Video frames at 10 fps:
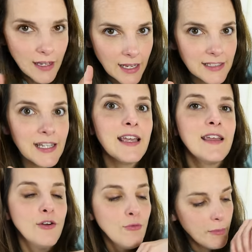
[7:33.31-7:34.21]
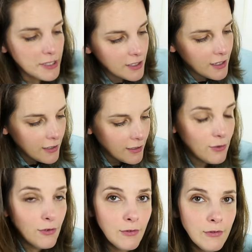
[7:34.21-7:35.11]
Así que,
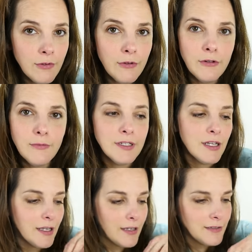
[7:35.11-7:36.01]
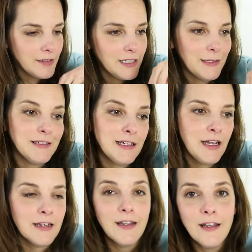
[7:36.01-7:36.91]
no, no, no me saques. Sí, te voy a
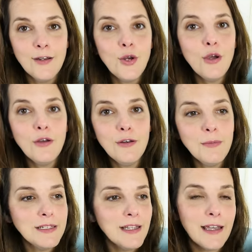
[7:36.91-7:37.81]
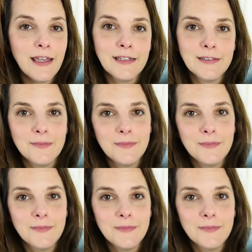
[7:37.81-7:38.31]
sacar. No, no me saques.